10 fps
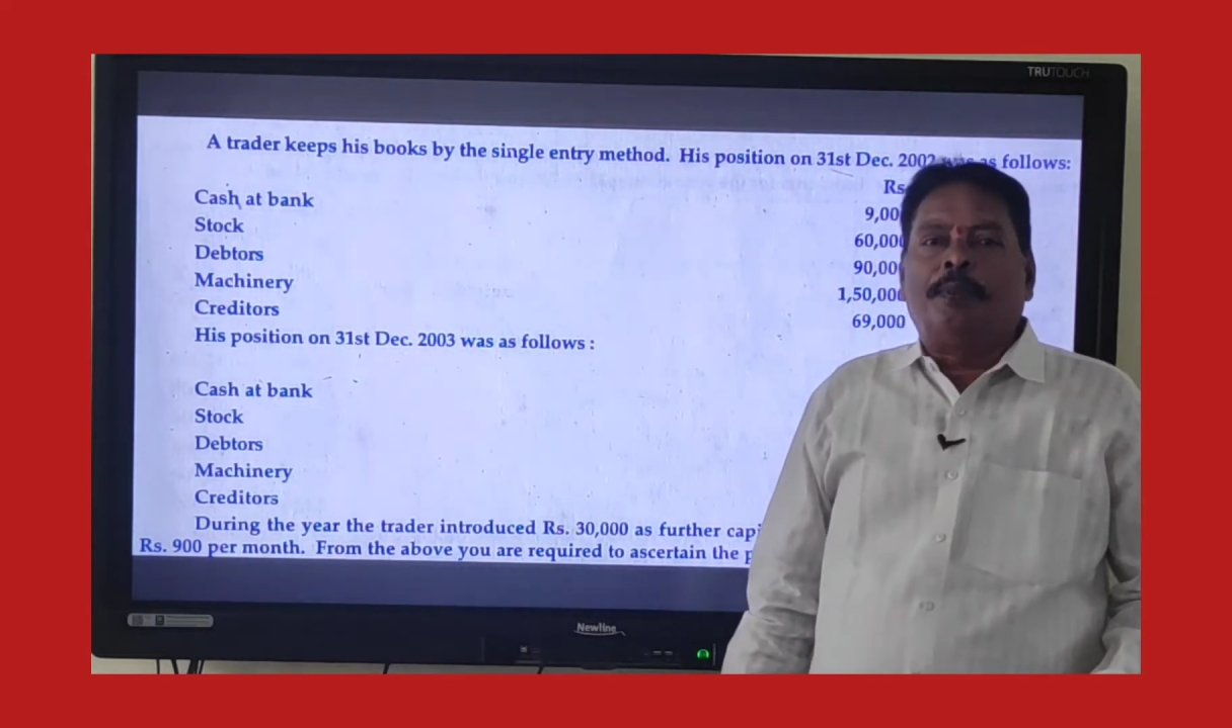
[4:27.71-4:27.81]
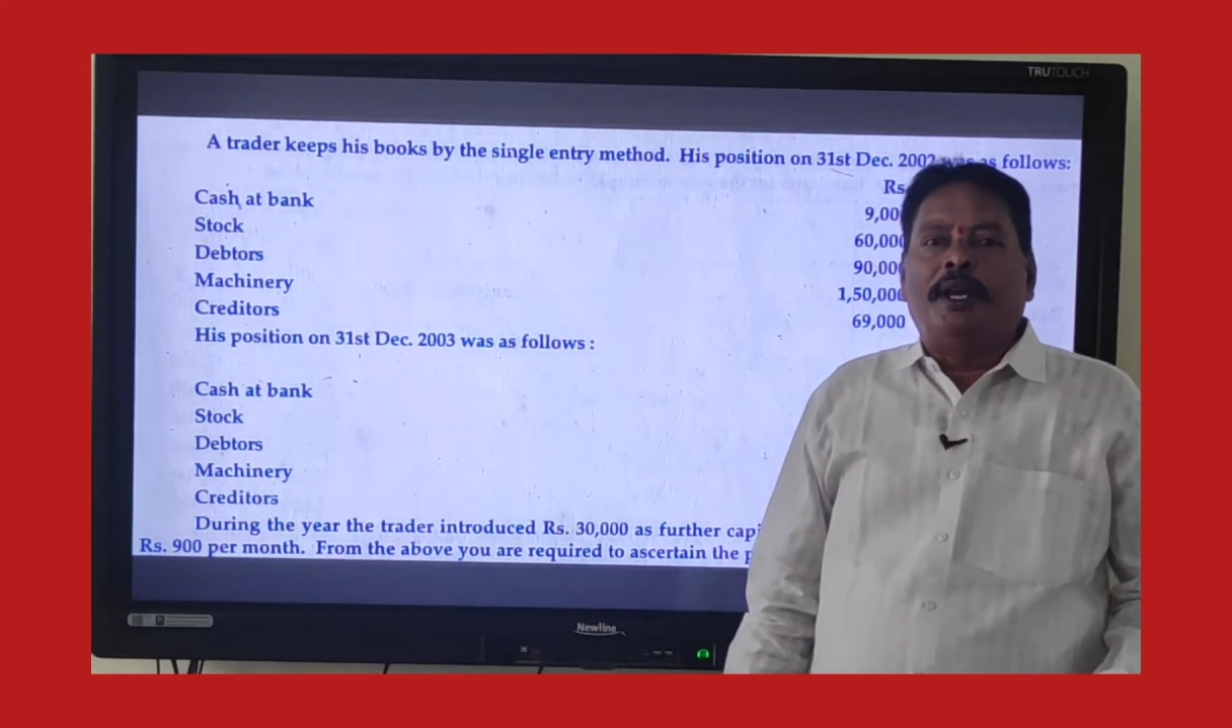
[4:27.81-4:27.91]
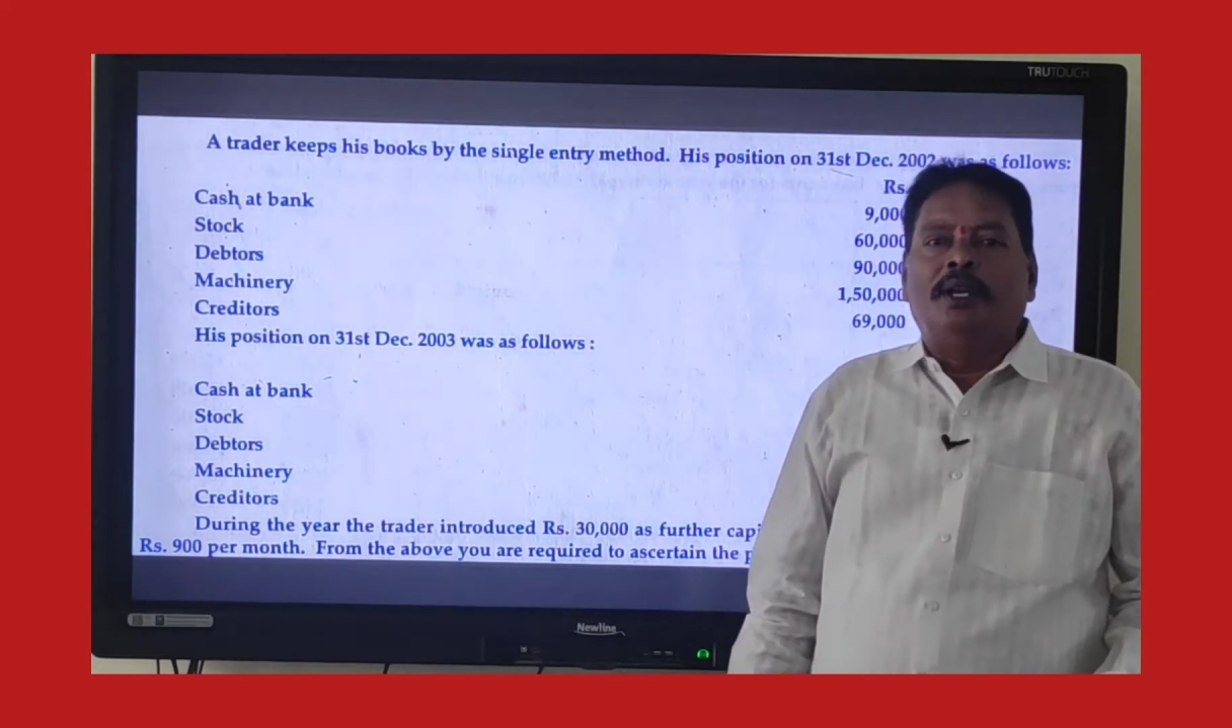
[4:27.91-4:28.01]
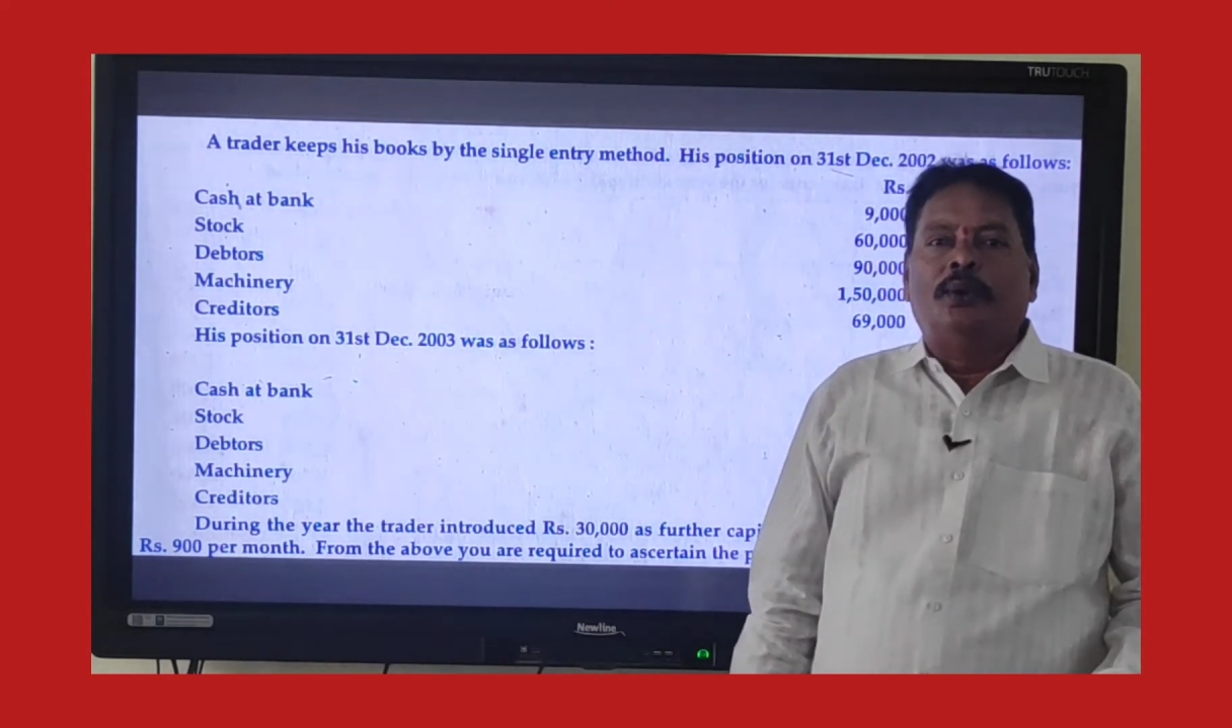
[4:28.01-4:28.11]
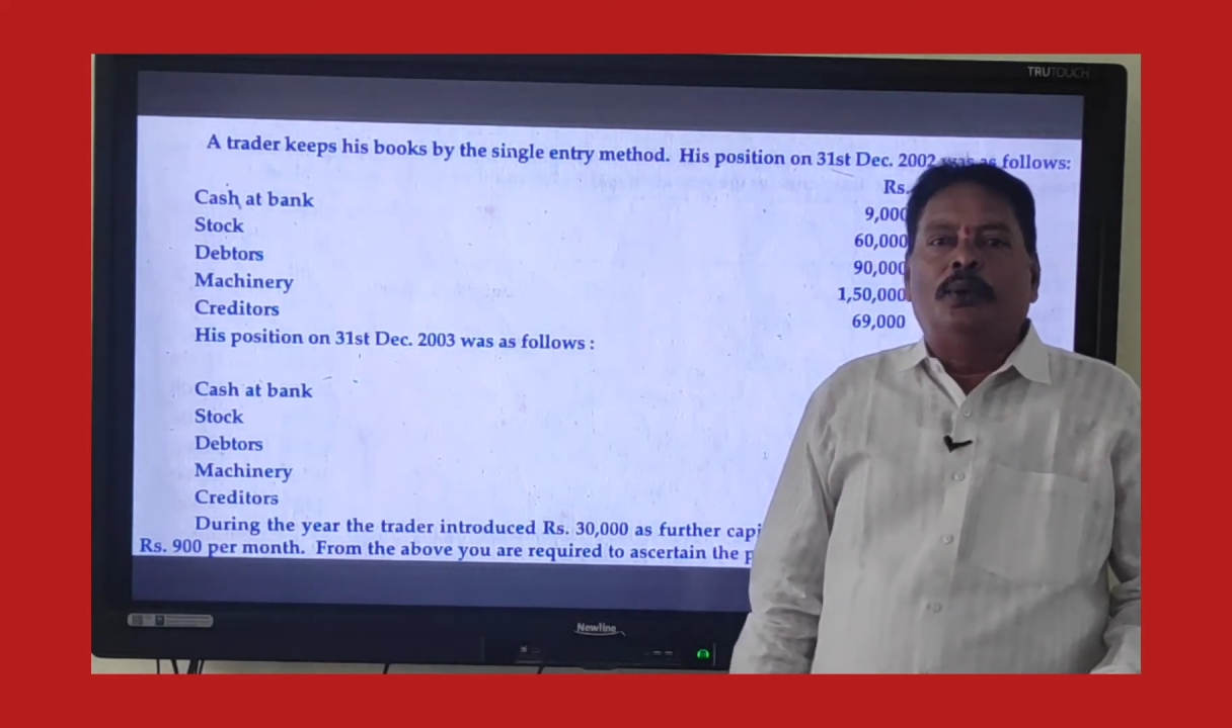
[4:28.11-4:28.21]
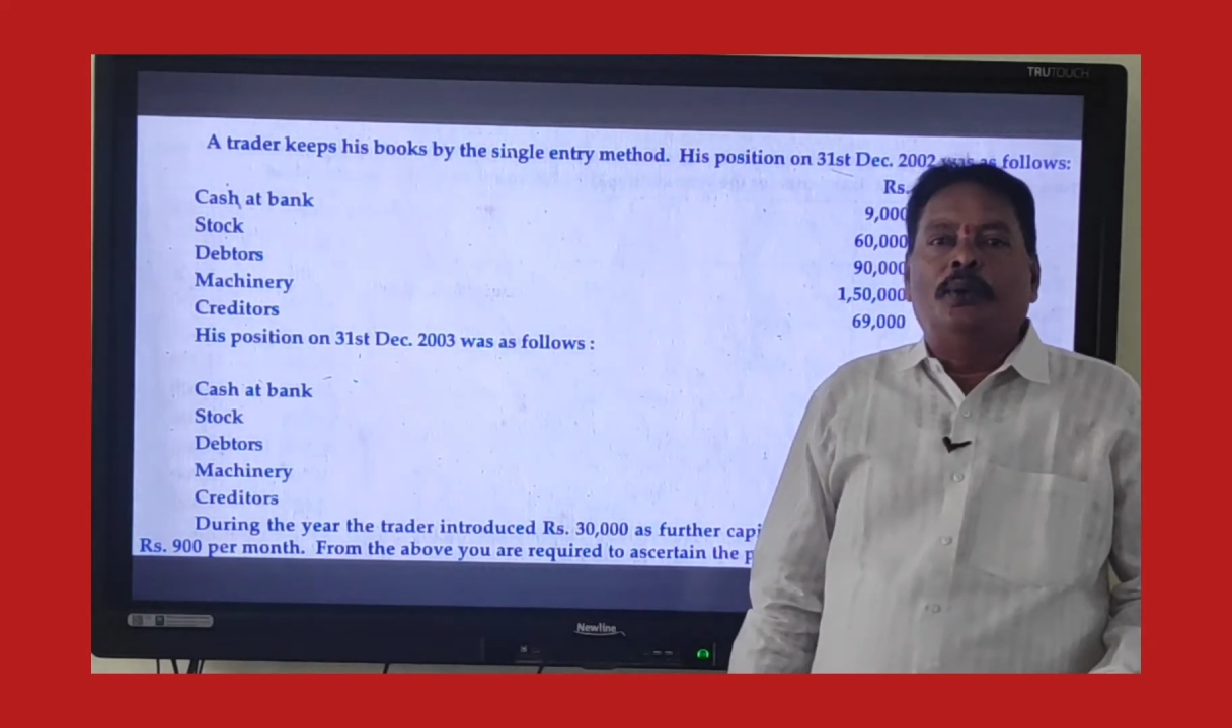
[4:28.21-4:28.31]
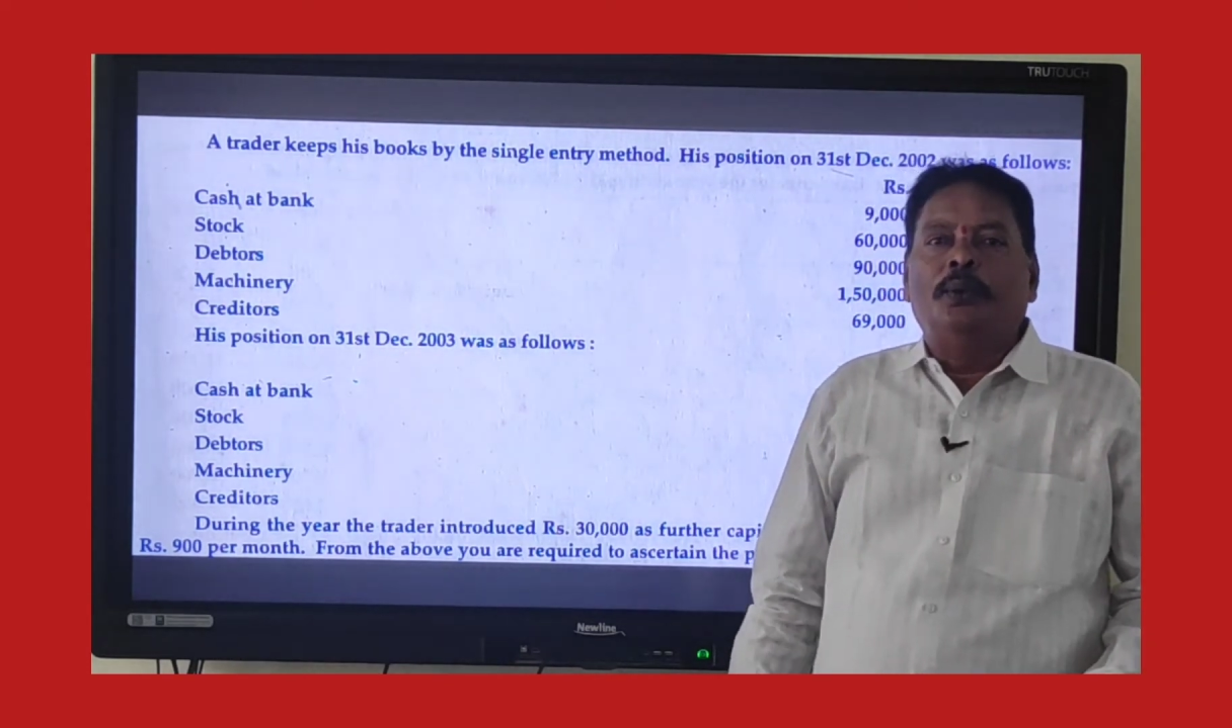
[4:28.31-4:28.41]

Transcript: రూపాయలు